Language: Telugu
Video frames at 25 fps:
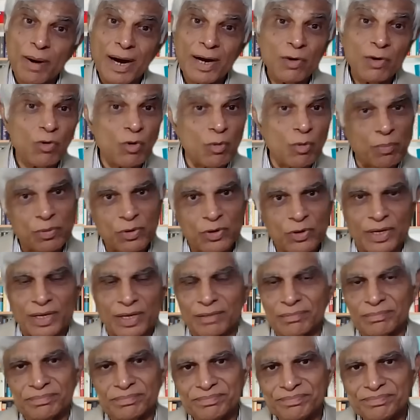భాగం
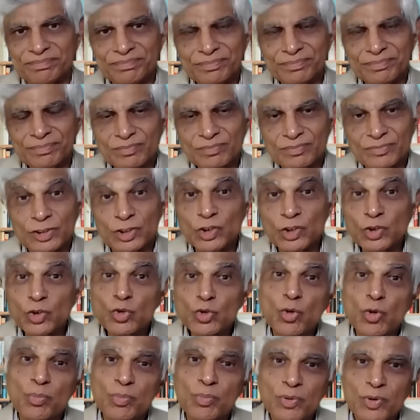ఒప్పుకున్నారు
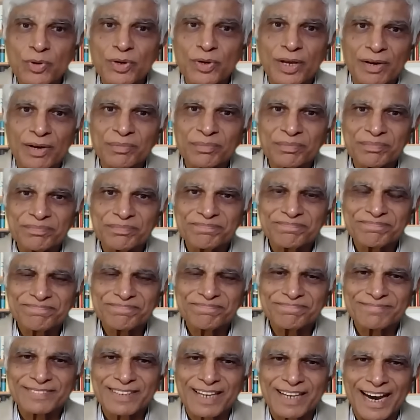ఎందుకు ఒప్పుకున్నారు
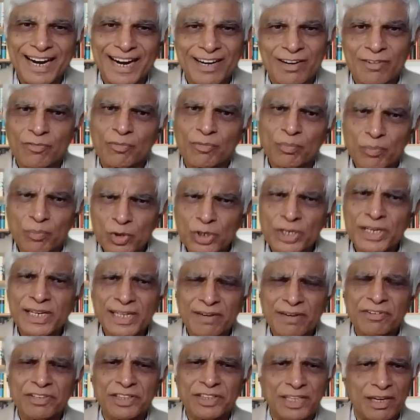కారణం
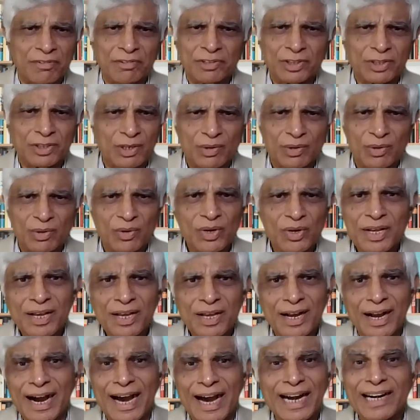ముఖ్యంగా విద్యావంతులు
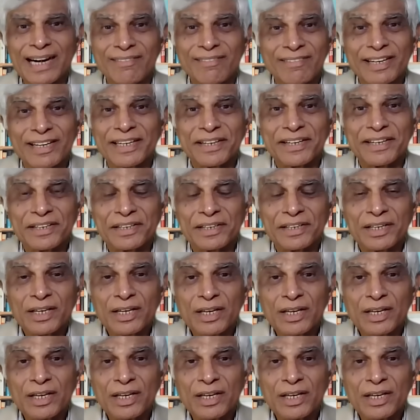కారణం ఏంటి